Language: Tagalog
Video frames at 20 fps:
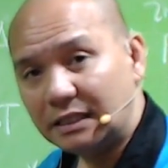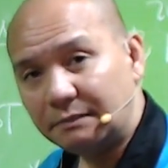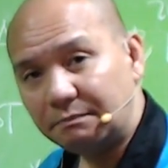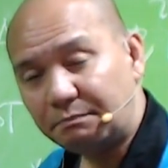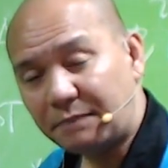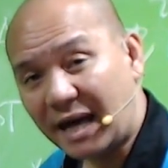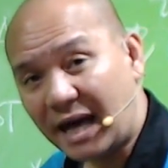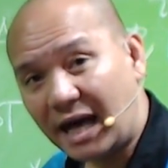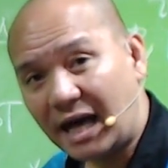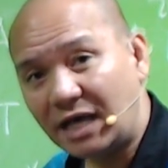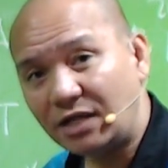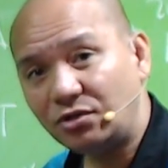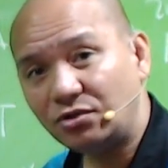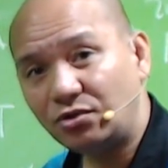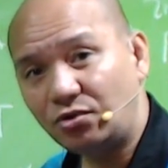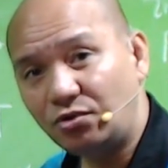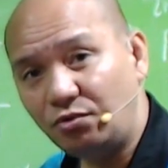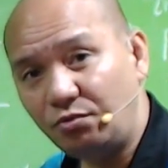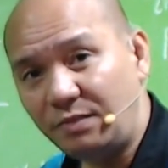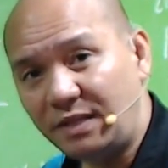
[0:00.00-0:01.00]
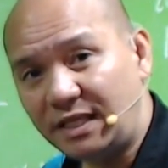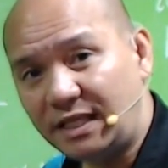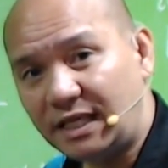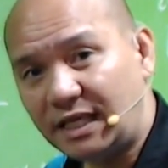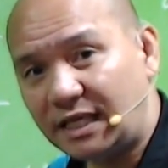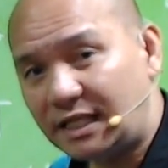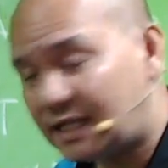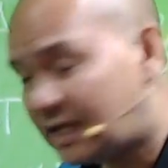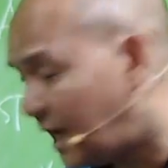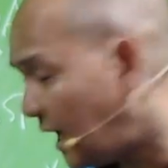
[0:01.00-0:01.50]
paano
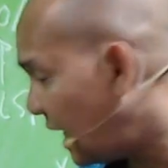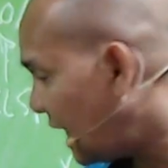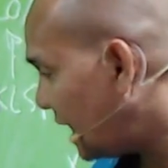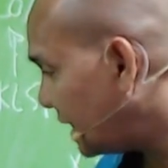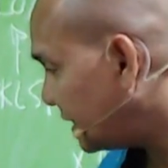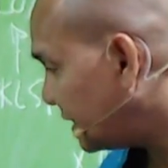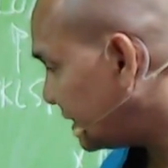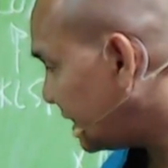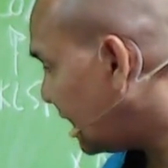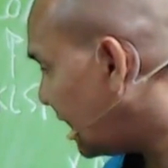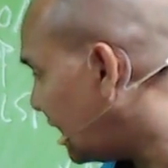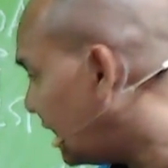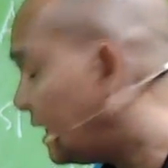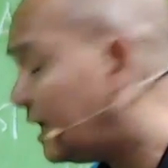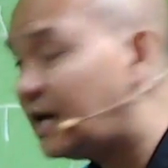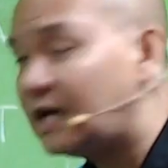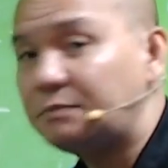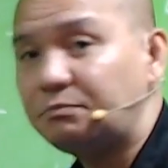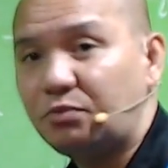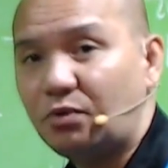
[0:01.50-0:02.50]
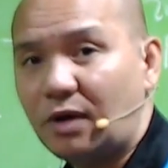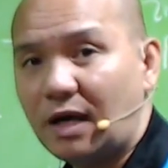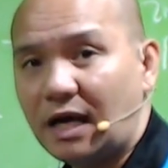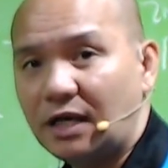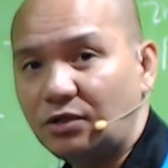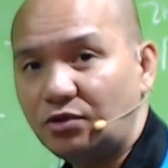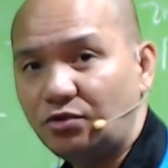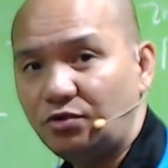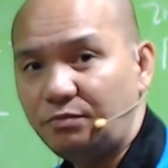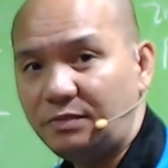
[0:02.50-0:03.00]
humingi ng ATKA at
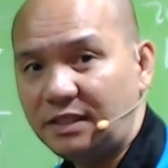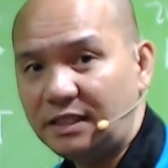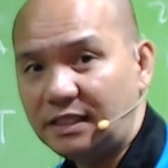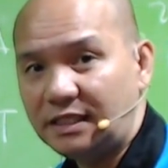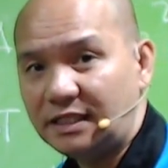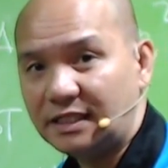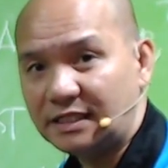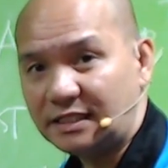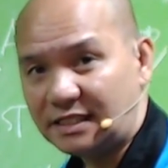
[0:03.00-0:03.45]
paano humingi ng